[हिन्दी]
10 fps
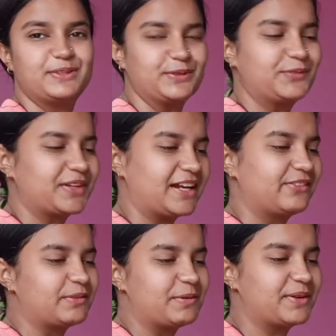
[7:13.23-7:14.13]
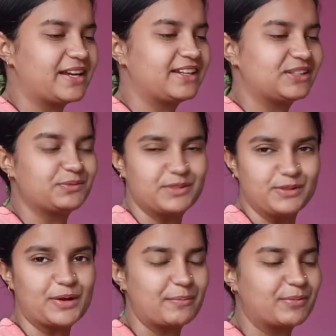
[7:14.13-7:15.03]
तो फटाफट में बना लेती हूँ
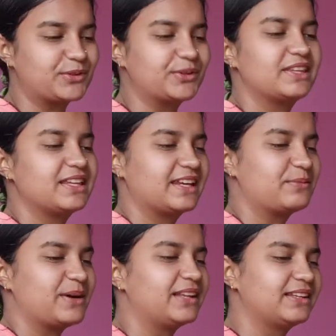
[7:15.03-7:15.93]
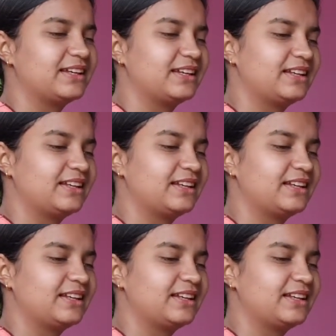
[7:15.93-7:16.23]
मिलती हूँ आपको थोड़ी देर के बाद